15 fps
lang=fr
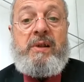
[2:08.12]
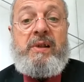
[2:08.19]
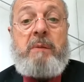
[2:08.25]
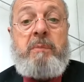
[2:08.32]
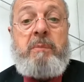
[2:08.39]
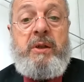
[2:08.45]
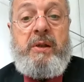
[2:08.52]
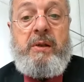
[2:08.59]

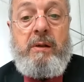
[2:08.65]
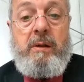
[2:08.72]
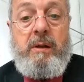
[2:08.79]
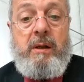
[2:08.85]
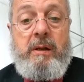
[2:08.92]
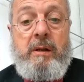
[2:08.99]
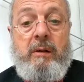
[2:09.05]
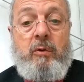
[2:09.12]
les
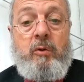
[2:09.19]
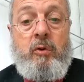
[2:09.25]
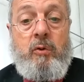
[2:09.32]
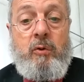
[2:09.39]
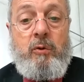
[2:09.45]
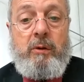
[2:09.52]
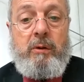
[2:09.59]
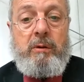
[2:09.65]
amitiés, les
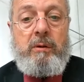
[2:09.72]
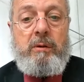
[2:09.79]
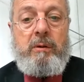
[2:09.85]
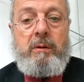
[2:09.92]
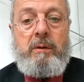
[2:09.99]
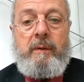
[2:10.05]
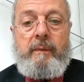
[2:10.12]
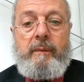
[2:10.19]
rencontres,
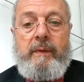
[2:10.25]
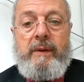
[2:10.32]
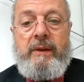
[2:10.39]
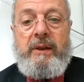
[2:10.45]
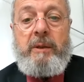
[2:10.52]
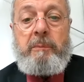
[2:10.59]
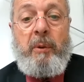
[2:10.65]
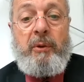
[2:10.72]

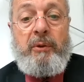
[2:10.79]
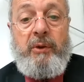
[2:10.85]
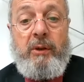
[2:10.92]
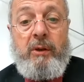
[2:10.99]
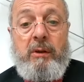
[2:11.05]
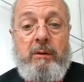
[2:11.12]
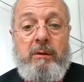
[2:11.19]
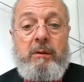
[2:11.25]
qui
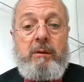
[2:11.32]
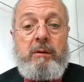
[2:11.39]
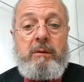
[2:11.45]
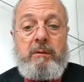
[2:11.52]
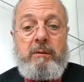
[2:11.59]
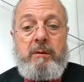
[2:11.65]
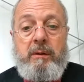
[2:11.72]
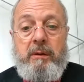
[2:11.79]
pendant,
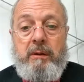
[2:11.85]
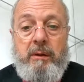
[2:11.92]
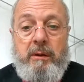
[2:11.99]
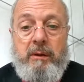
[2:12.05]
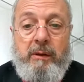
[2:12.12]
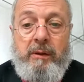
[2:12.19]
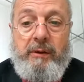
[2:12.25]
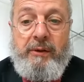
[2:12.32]
euh,
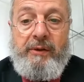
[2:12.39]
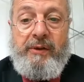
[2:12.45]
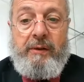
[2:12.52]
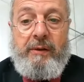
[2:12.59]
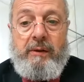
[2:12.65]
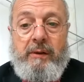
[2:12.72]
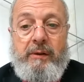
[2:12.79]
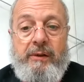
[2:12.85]

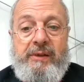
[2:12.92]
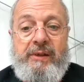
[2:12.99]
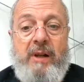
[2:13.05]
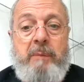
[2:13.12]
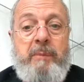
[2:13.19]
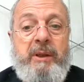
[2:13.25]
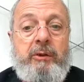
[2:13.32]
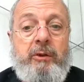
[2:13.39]

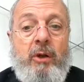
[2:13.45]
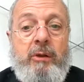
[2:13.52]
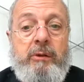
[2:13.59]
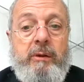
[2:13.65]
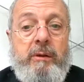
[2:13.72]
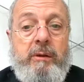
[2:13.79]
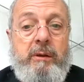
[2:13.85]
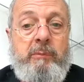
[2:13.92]
cela
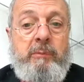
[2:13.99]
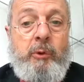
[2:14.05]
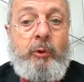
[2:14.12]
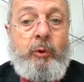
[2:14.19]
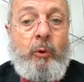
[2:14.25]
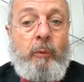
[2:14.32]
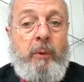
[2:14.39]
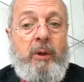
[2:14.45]
m'étonne et me
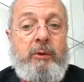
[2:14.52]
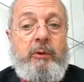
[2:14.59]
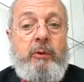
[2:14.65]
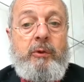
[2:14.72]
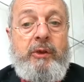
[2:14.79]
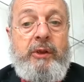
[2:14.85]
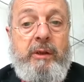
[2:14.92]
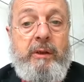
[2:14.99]
surprend
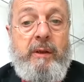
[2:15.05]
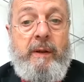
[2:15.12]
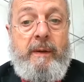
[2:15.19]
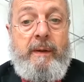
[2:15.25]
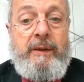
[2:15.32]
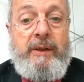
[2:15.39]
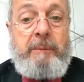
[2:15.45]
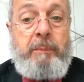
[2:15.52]
de le dire,
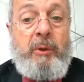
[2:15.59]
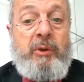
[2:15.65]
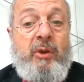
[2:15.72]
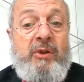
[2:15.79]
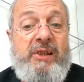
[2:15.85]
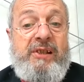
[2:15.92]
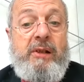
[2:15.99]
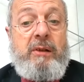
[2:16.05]
qui
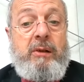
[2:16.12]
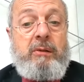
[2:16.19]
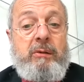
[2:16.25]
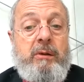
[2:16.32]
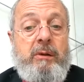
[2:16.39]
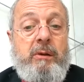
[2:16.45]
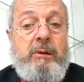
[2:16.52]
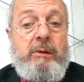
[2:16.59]
pendant
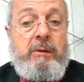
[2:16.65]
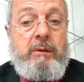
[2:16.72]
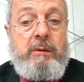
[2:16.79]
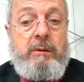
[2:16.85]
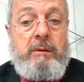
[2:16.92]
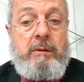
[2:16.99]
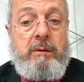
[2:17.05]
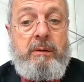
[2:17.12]
50 ans
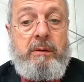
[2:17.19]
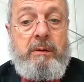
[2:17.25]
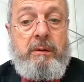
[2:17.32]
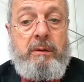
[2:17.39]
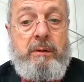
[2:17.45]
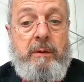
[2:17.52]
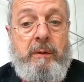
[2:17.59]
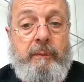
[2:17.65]

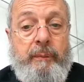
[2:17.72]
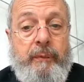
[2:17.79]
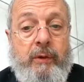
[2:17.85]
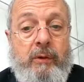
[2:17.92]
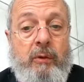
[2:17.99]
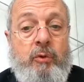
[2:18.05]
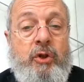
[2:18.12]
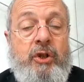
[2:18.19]

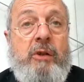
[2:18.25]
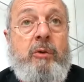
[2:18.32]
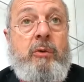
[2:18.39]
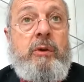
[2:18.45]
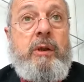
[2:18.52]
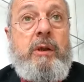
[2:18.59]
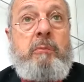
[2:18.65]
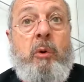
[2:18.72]
ont
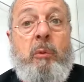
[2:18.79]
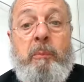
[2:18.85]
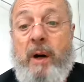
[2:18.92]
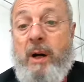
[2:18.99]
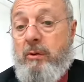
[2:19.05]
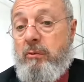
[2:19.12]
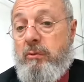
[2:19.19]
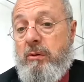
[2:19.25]
jalonné mon
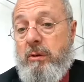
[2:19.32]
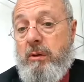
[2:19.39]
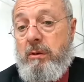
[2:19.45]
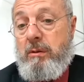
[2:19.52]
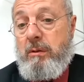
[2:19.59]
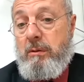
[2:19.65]
parcours.